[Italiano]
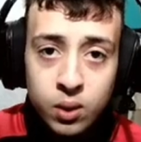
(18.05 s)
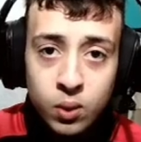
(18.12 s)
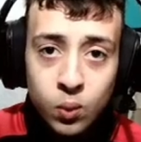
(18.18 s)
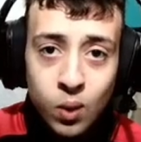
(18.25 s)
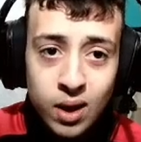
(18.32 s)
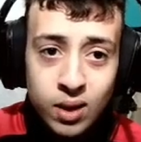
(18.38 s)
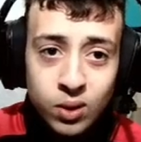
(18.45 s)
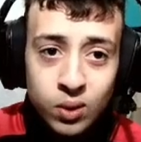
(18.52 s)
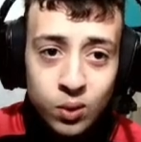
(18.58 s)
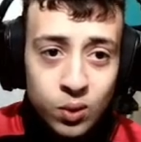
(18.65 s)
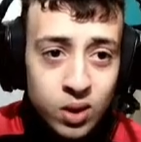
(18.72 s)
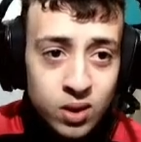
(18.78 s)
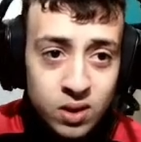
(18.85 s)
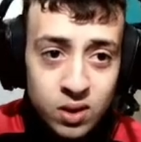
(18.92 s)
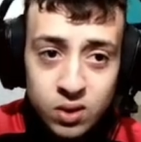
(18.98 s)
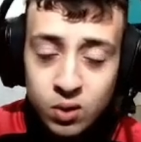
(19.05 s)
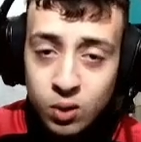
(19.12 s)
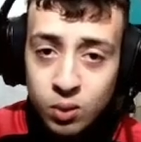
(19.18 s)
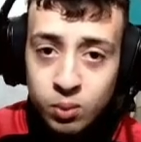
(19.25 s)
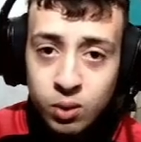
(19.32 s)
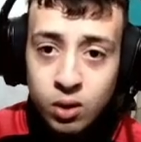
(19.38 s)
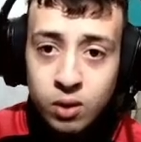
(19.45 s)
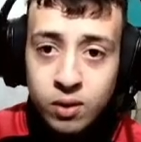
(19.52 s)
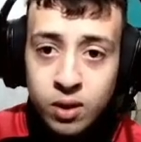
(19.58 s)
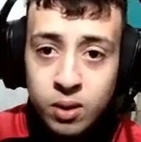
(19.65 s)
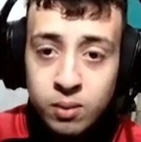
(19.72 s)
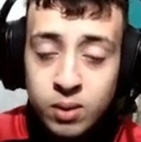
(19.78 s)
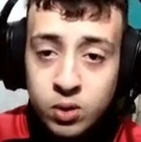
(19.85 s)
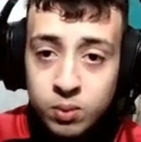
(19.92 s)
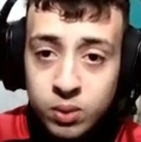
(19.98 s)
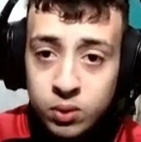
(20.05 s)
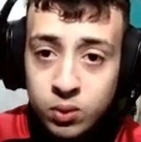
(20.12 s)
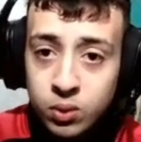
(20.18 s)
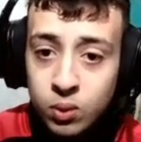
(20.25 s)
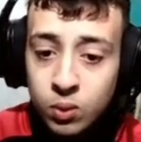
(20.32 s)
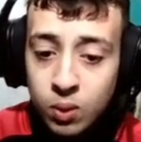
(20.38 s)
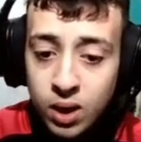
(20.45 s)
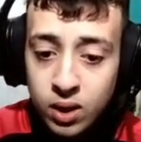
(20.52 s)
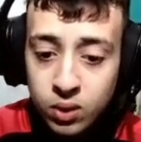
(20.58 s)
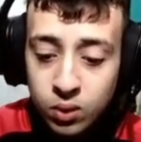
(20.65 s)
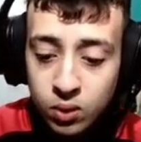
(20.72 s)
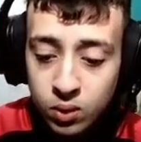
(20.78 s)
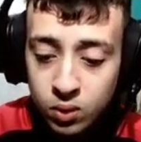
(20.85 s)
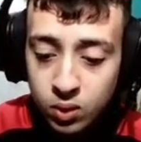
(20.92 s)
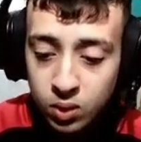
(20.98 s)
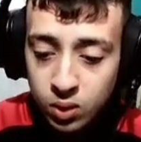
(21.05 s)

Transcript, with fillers: quando non esistono prove ma soprattutto quando